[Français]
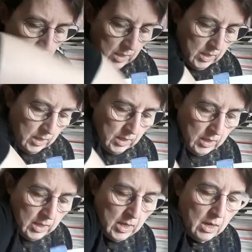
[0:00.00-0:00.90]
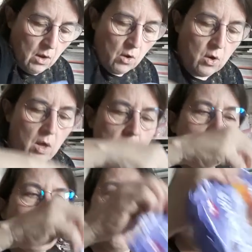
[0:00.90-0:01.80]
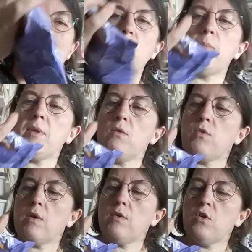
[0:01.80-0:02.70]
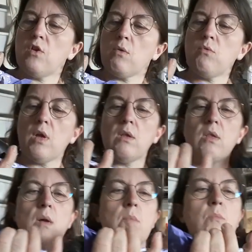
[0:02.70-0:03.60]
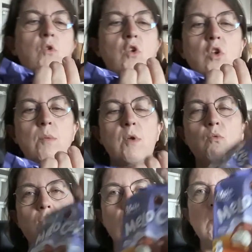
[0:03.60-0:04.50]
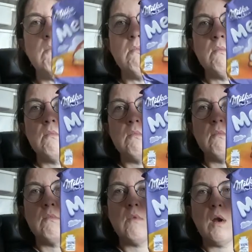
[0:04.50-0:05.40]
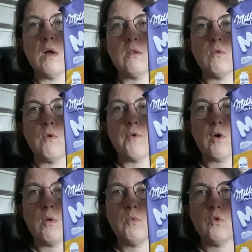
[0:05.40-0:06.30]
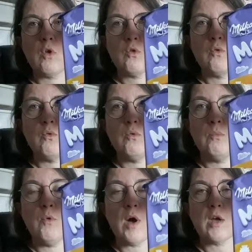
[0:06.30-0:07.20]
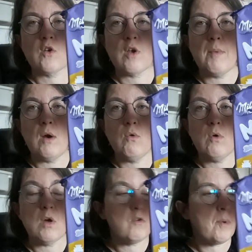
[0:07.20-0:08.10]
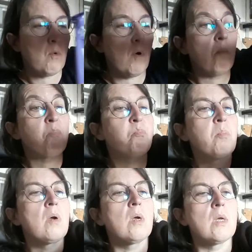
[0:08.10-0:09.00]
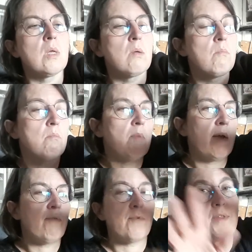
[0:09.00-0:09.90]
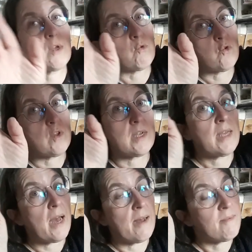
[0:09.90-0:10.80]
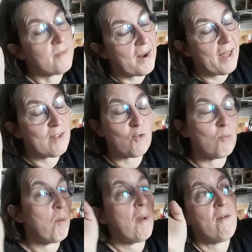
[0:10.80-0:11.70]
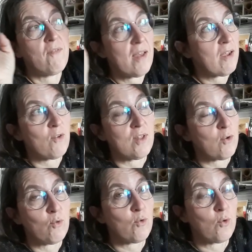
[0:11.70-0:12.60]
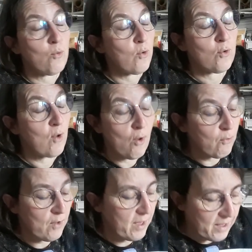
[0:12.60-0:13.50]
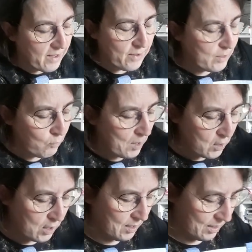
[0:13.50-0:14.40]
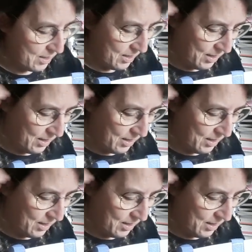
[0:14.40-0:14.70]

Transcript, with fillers: Et encore des cochonneries. Je ne sais pas si vous avez déjà goûté à ça, mais moi j'ai jamais goûté. Voilà, ça doit faire comme une sorte de meringue chamallow, là, je sais pas quoi. Bref, des cochonneries. Hein. Voilà, je ne peux pas faire que des retours de course grand frais hein, et du marché, ça c'est